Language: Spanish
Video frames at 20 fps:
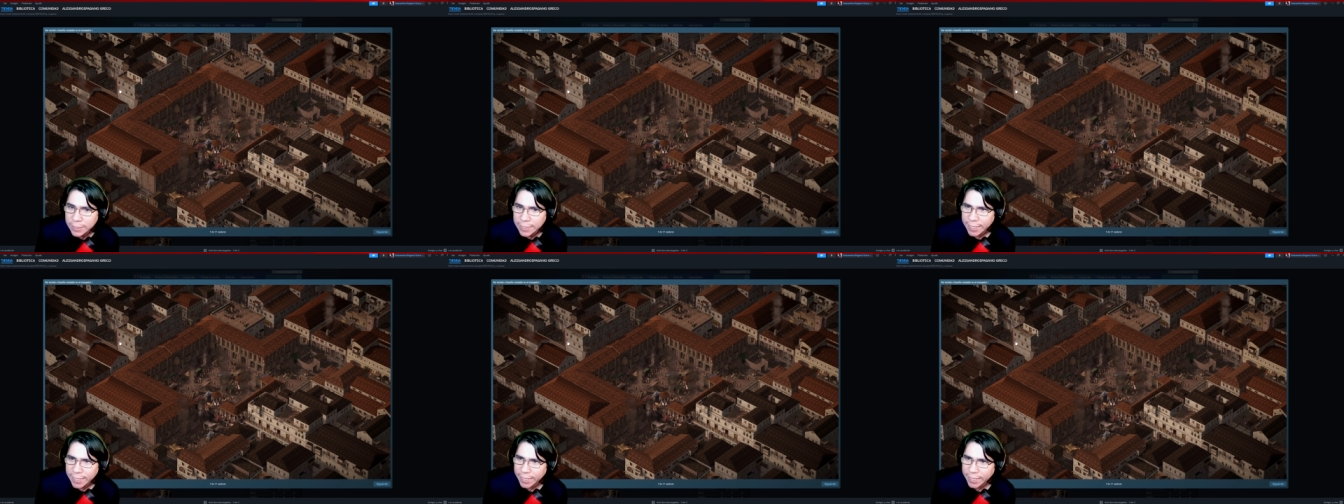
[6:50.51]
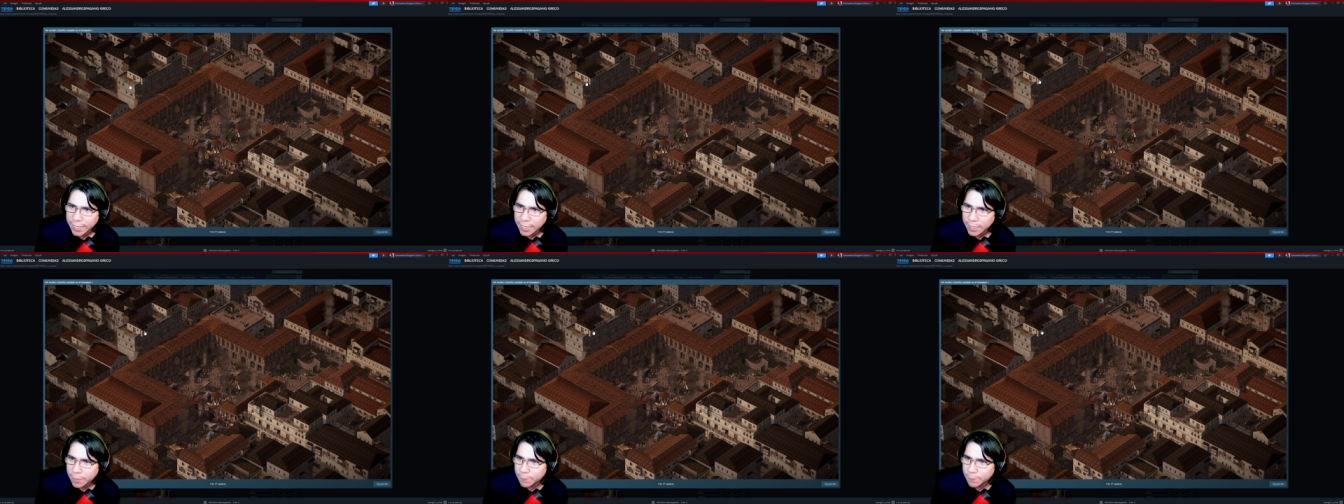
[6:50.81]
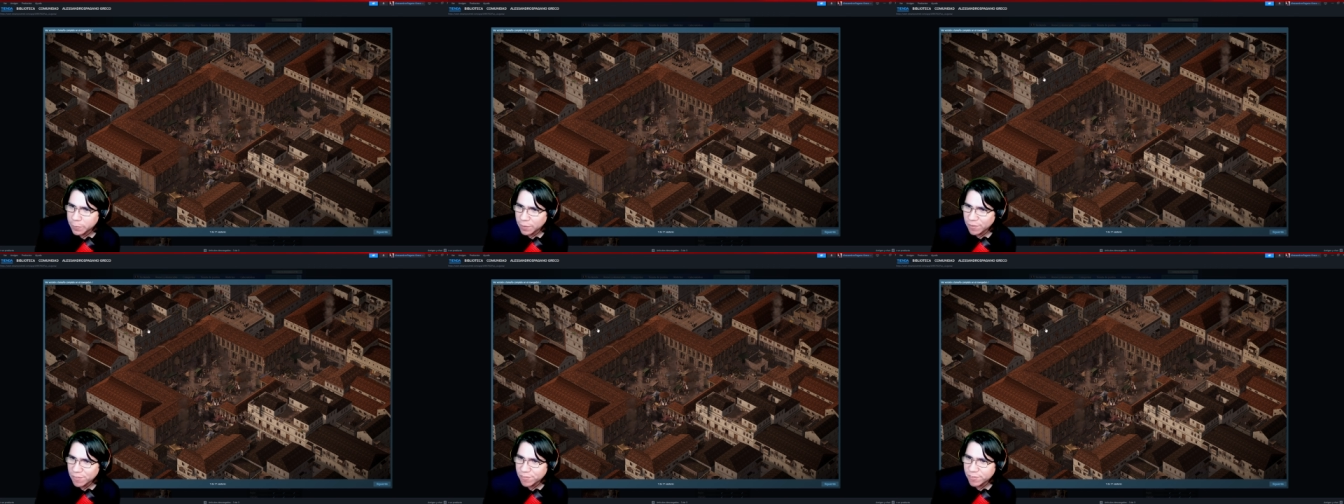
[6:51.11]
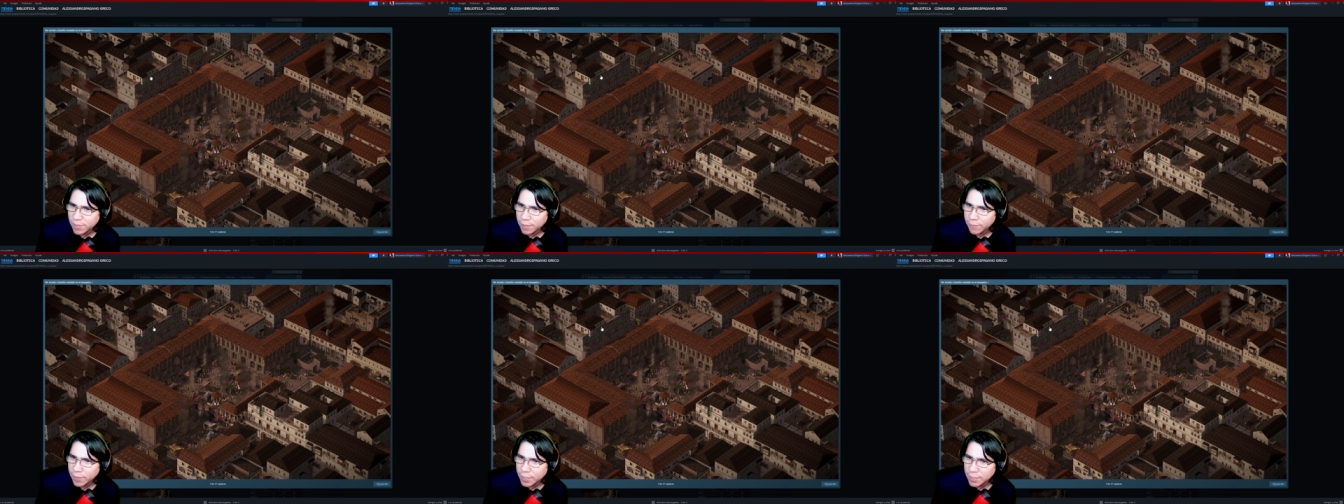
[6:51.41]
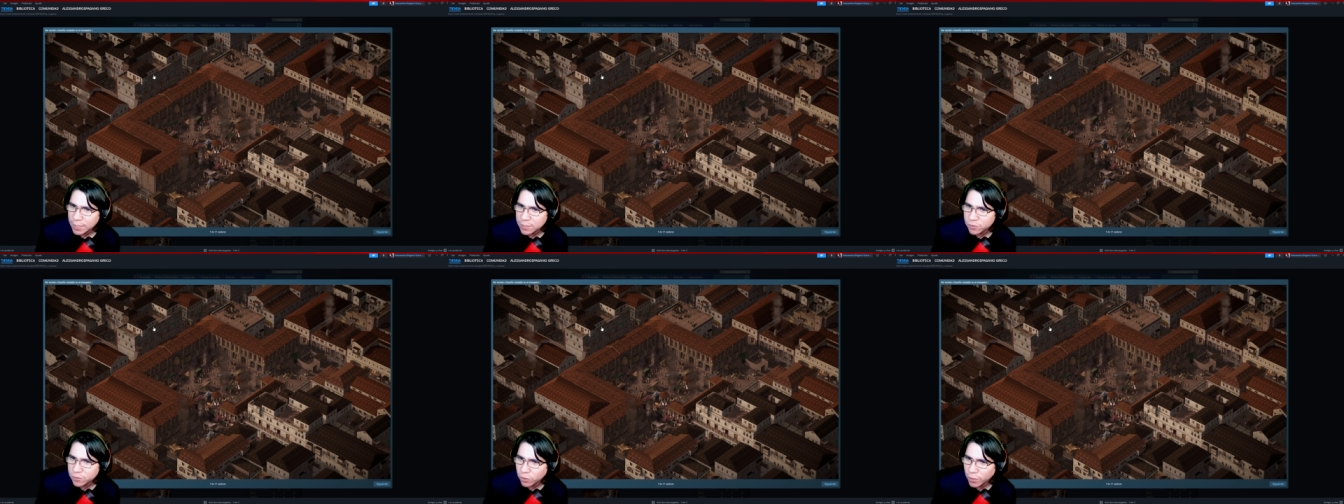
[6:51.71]
Eh, se ven
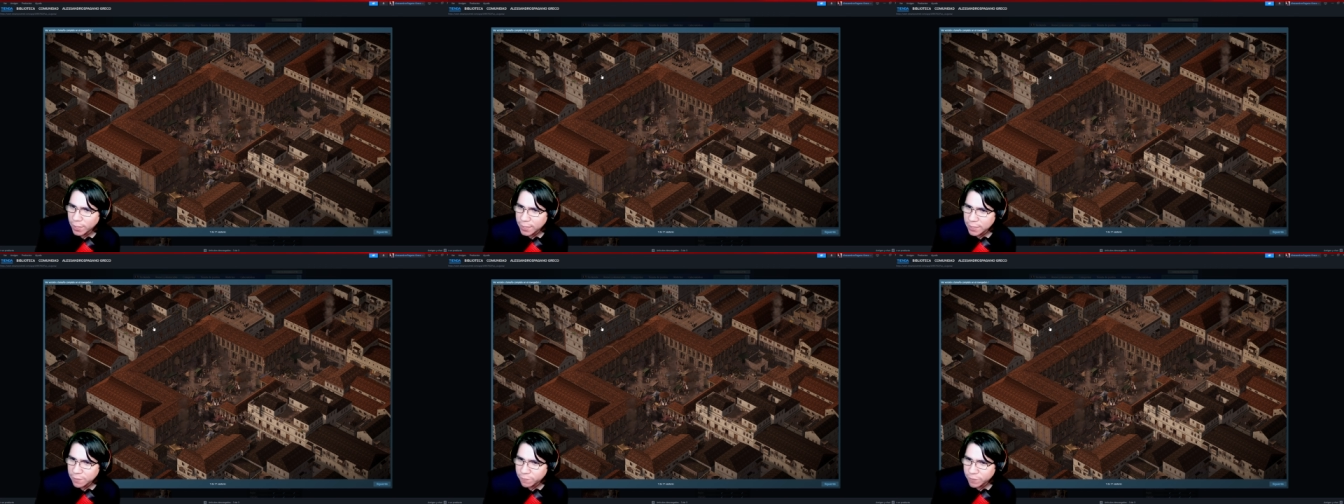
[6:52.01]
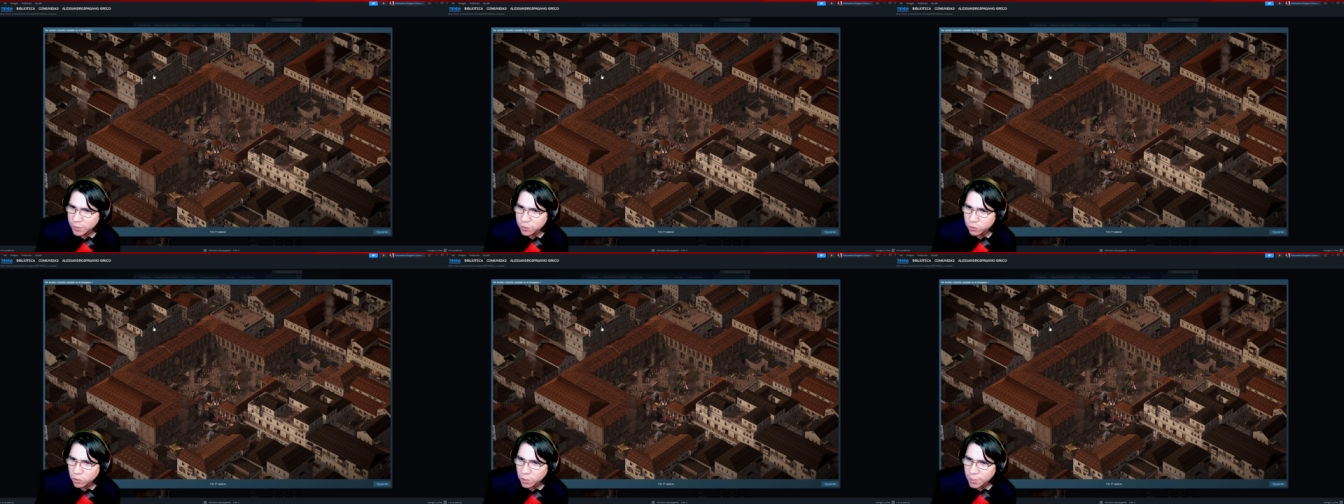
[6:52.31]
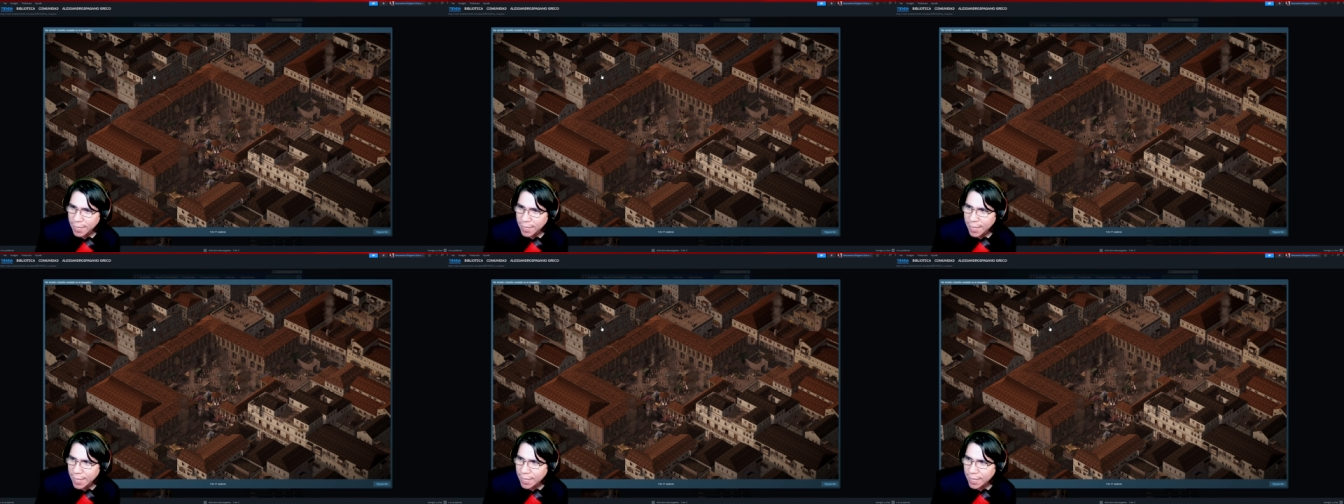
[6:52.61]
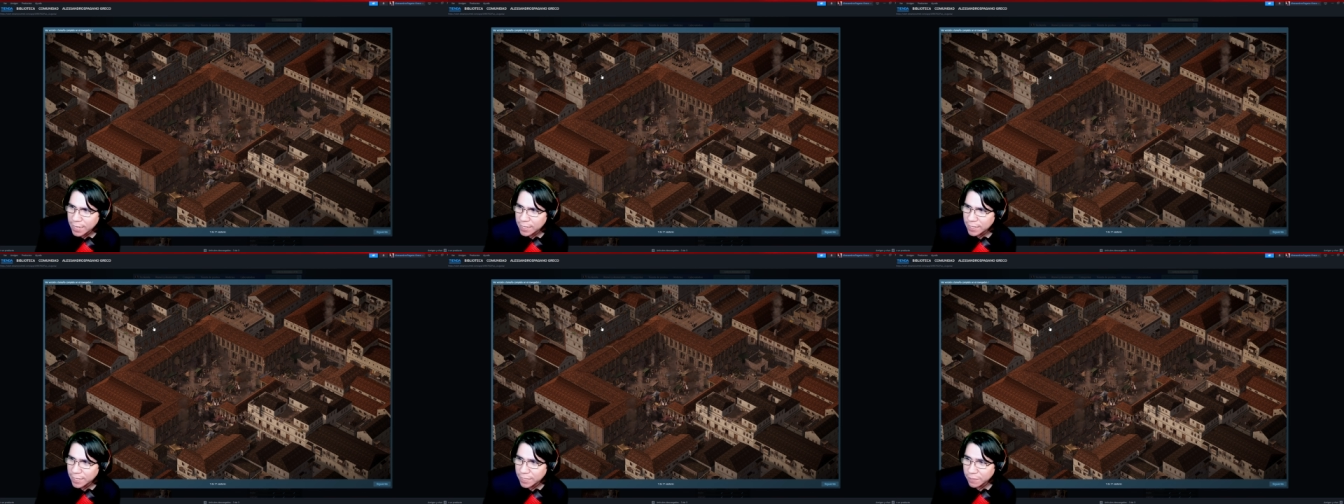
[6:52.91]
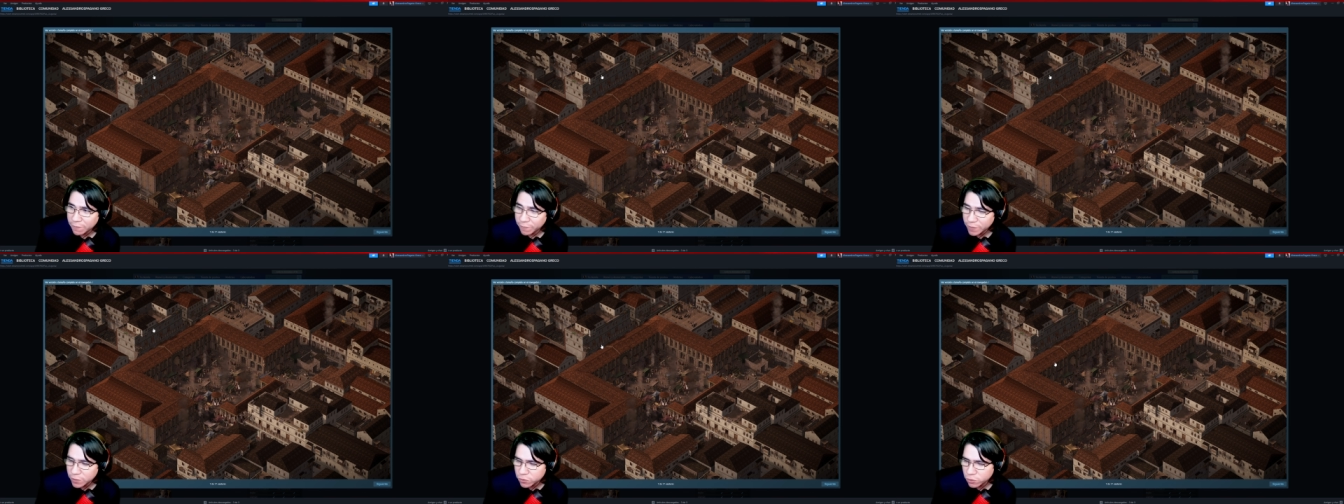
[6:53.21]
esos edificios ya,
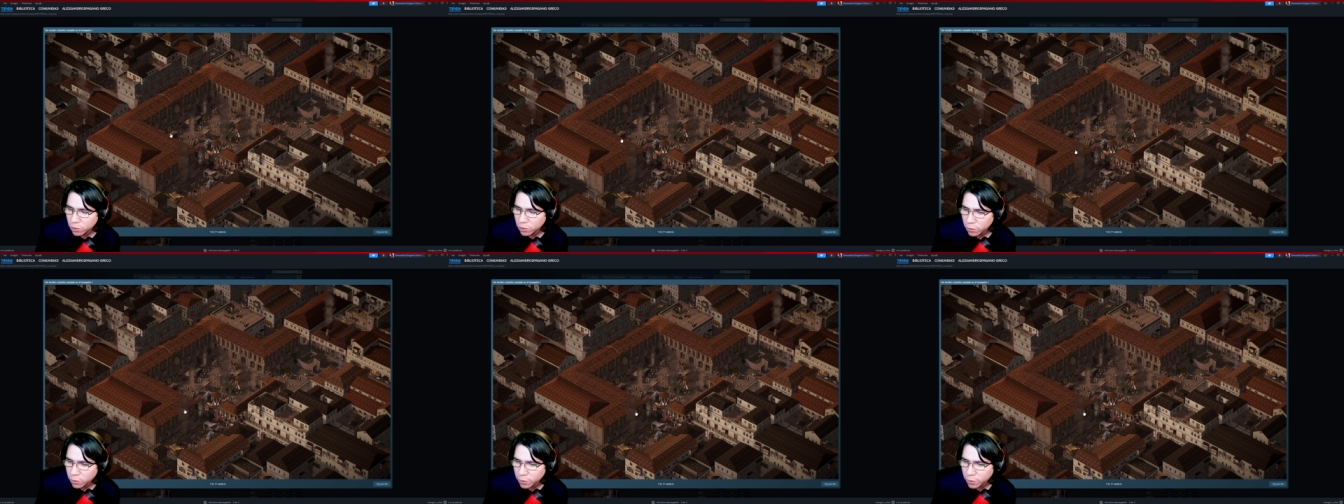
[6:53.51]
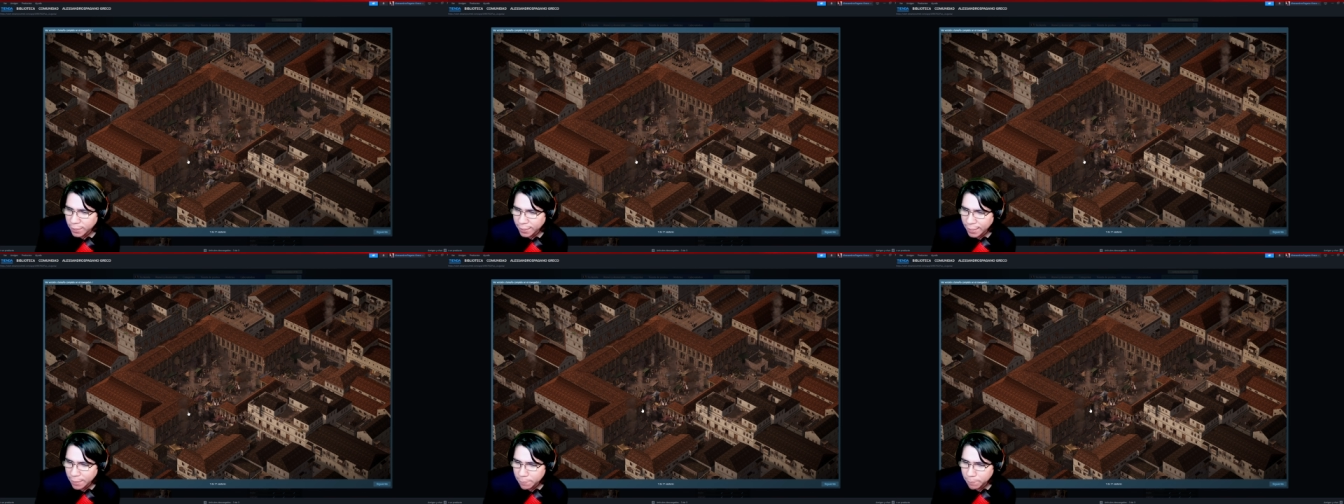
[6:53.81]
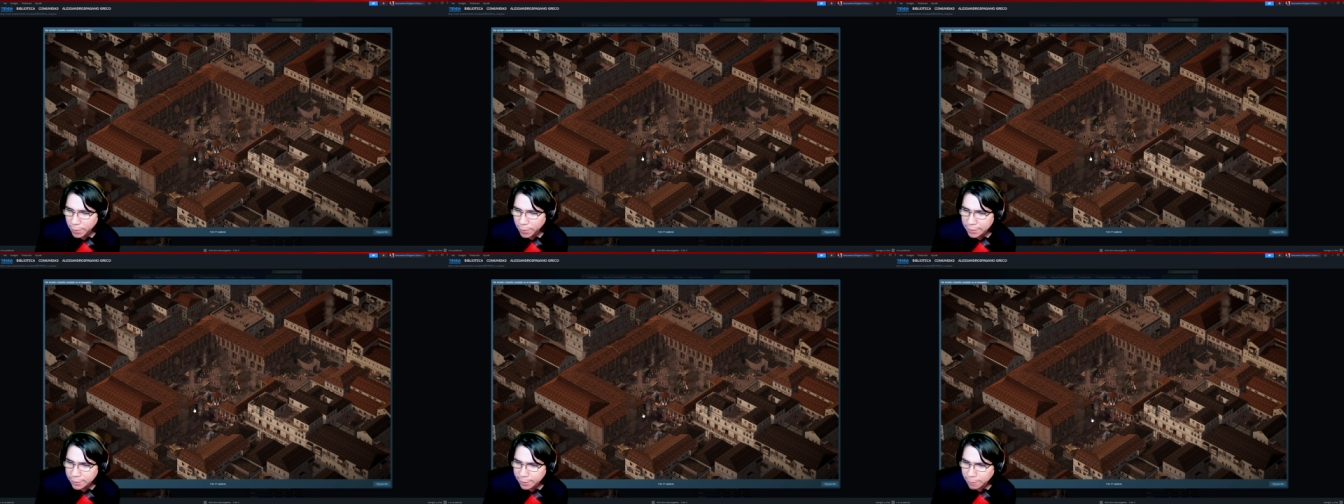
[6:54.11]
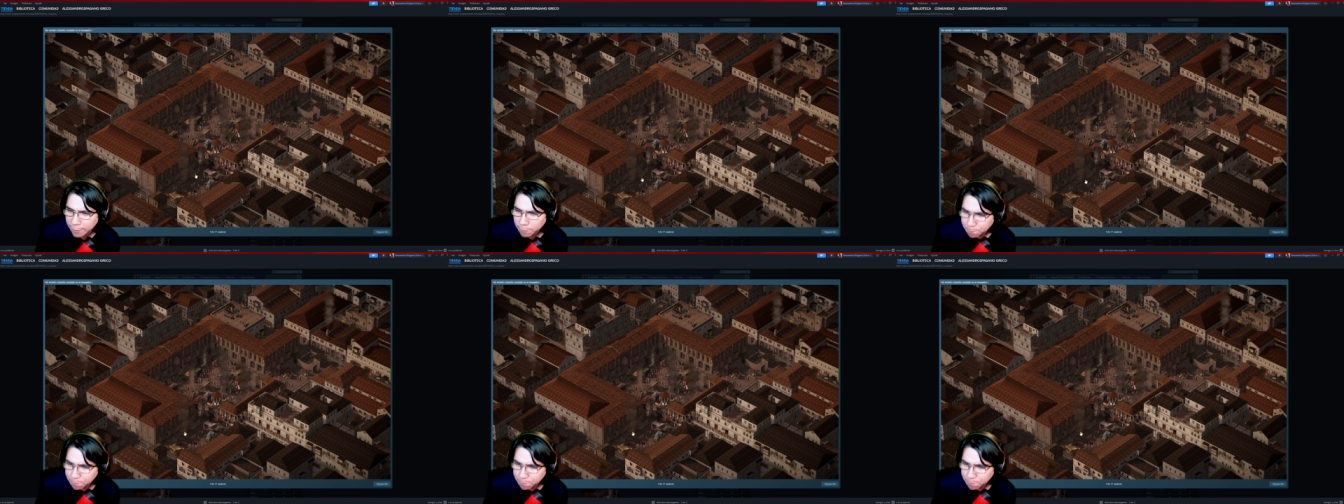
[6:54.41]
edificios, ¿no? De gran planta